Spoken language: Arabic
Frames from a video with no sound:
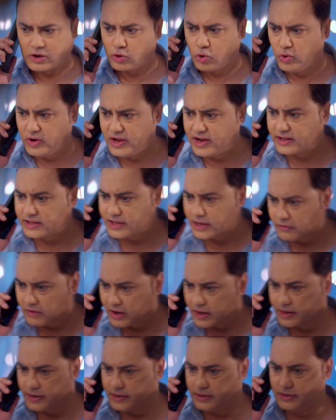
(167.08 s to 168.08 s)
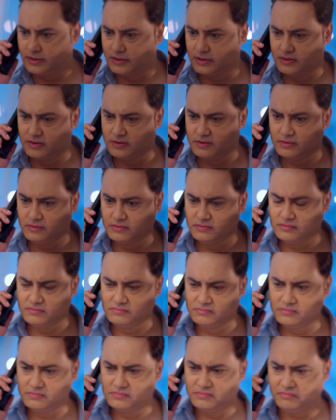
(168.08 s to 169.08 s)
بكره في احتفال بالعيد
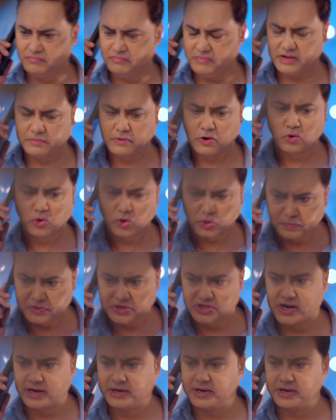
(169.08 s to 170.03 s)
ميت رح ترجع عن